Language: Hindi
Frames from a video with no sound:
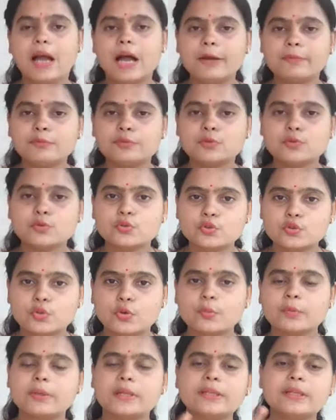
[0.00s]
आप उसको
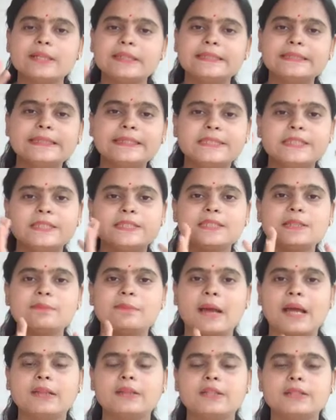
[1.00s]
छोप करके किसी चीज़ से
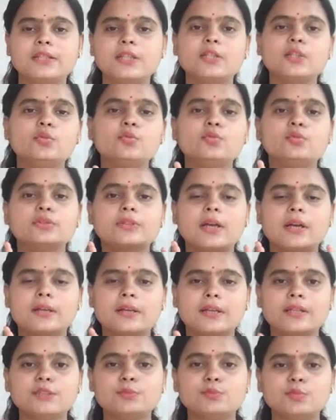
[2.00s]
बात दीजिए क्यों उसका
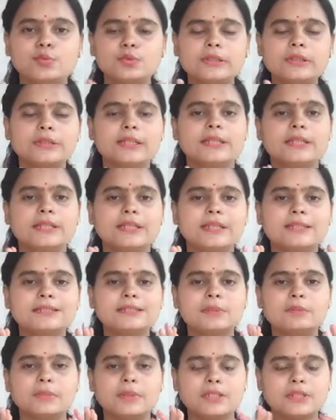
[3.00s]
रस पूरी तरीके
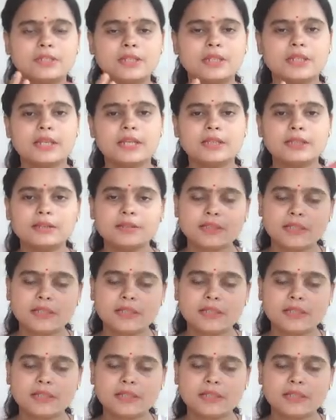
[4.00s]
से बच्चे के